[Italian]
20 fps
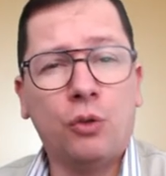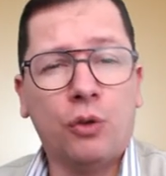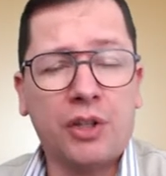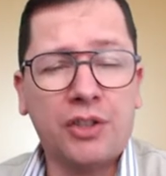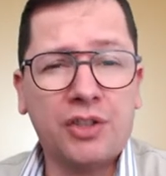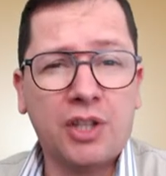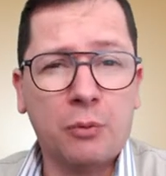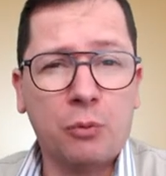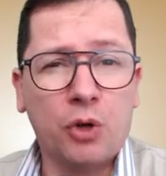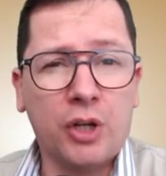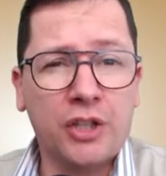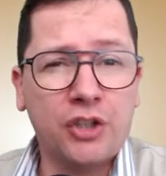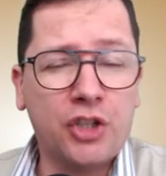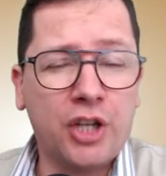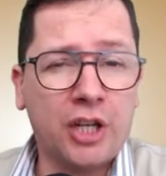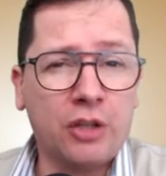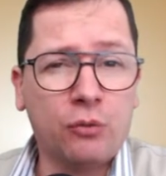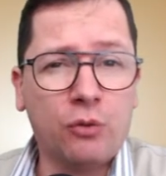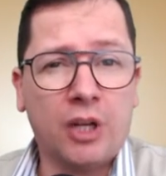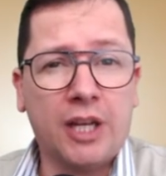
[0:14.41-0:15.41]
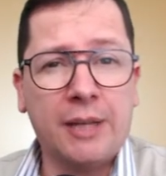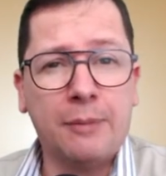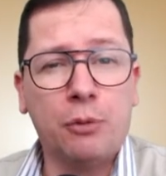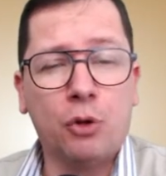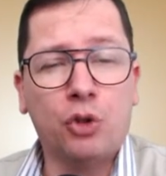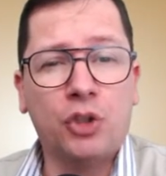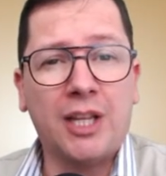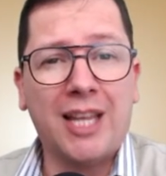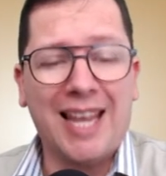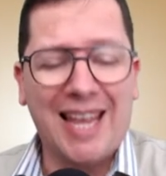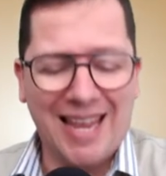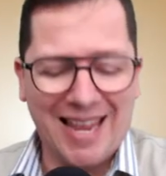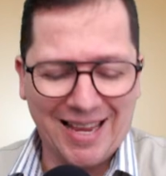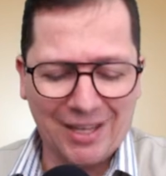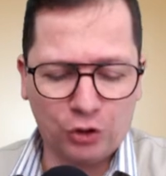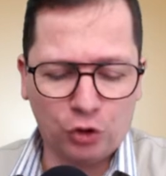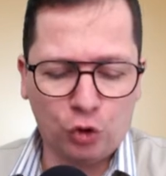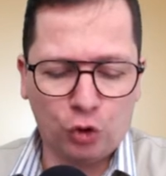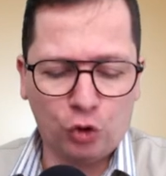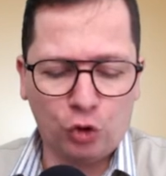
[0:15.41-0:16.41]
noi stiamo leggendo il libro di
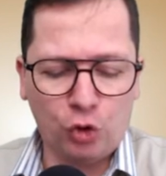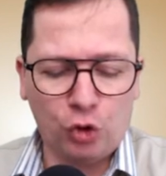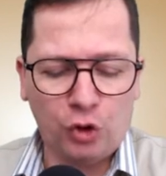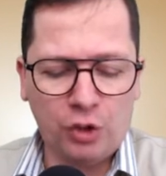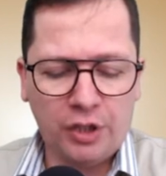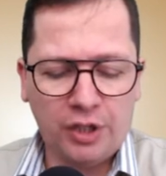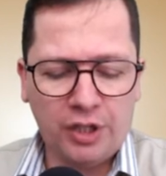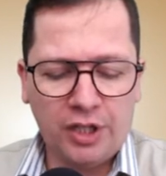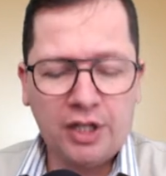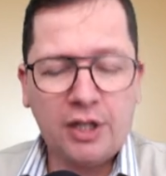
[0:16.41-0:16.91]
Esodo,